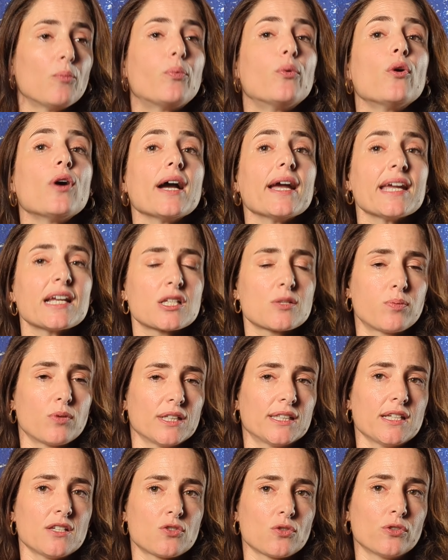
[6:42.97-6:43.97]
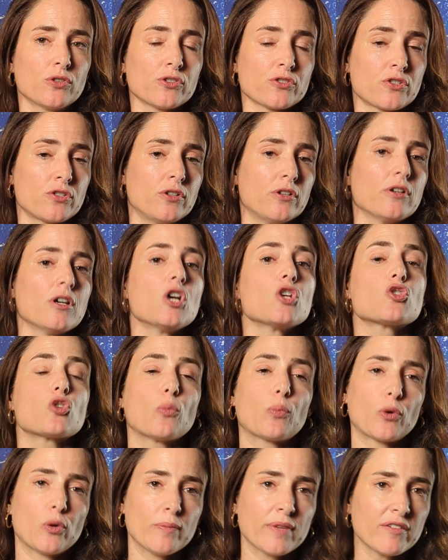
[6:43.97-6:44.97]
pour exploiter ce lanceur.
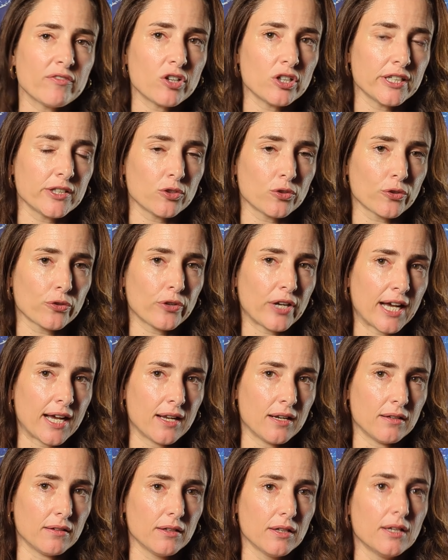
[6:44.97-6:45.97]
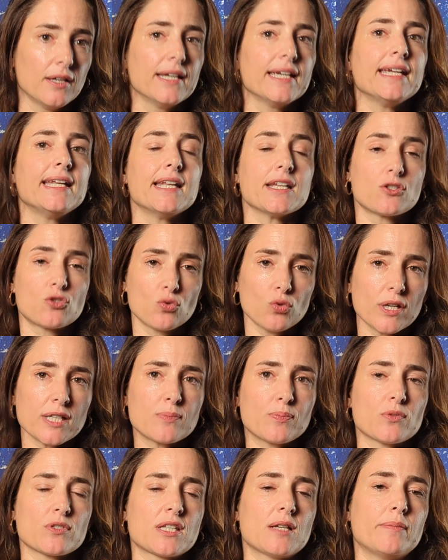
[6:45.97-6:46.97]
Ce premier vol inaugural, il est sous
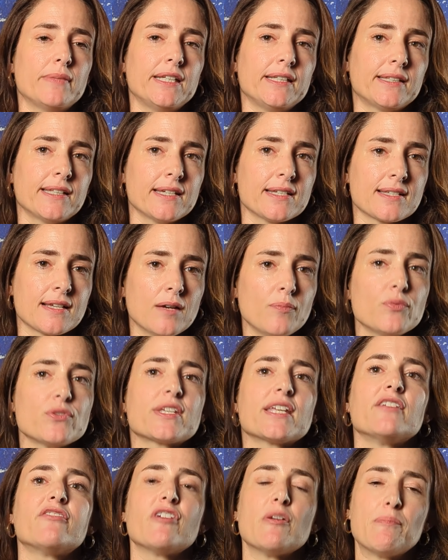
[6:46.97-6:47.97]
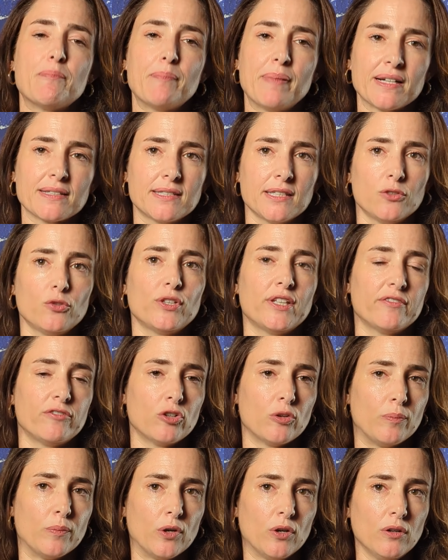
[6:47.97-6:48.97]
responsabilité ESA, puisqu'il fait partie du
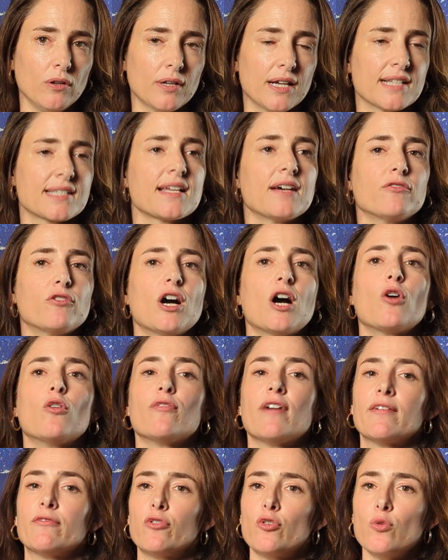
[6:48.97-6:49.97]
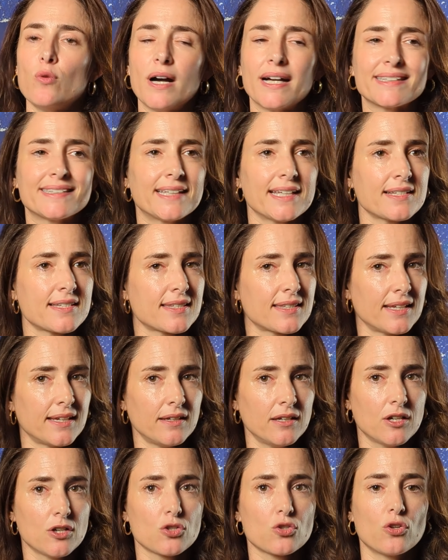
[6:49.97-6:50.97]
développement, à savoir, on va vouloir
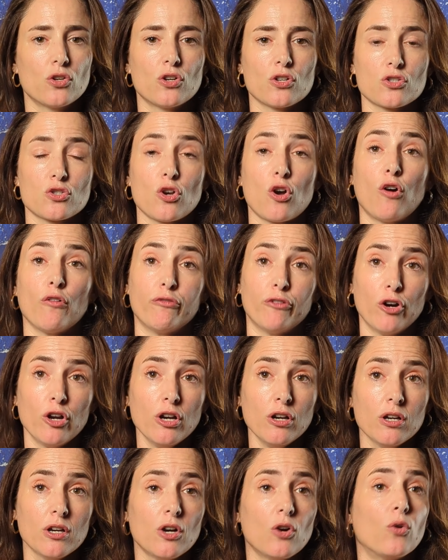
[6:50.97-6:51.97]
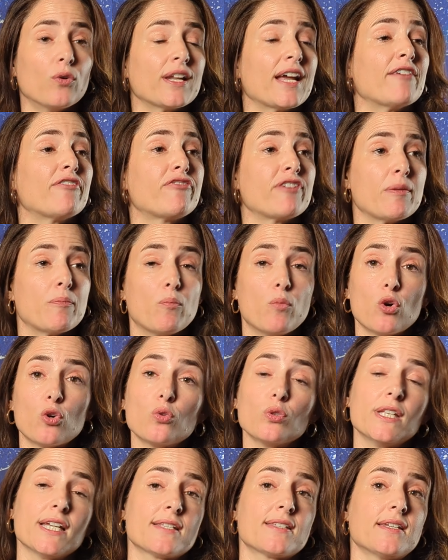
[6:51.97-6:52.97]
tester ce lanceur en vol. On a fait
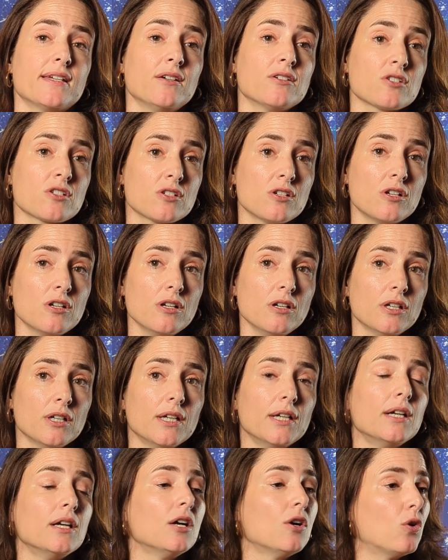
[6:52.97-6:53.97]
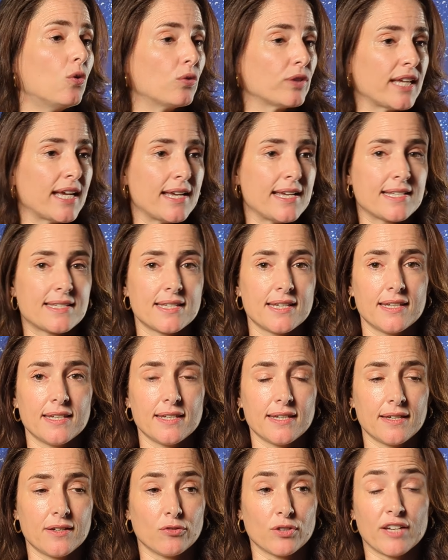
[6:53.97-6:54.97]
beaucoup d'essais en sol. On a
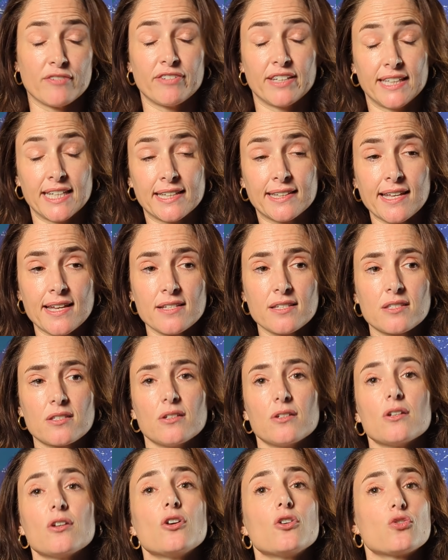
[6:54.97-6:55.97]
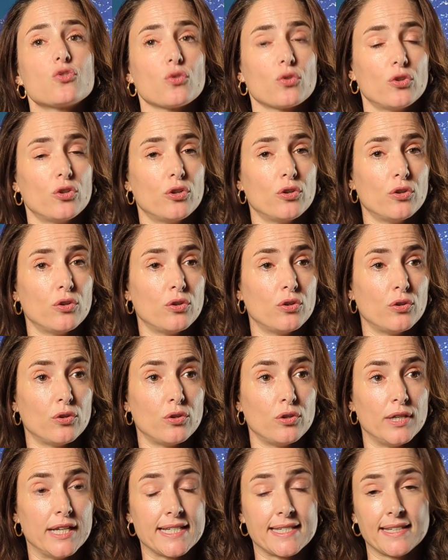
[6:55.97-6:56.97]
essayé, on a fait des tests sur
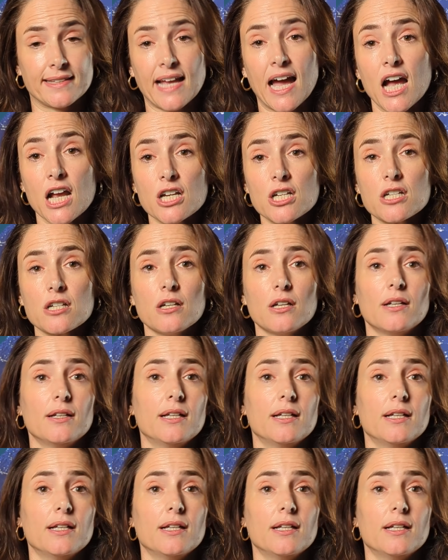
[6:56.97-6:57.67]
les étages,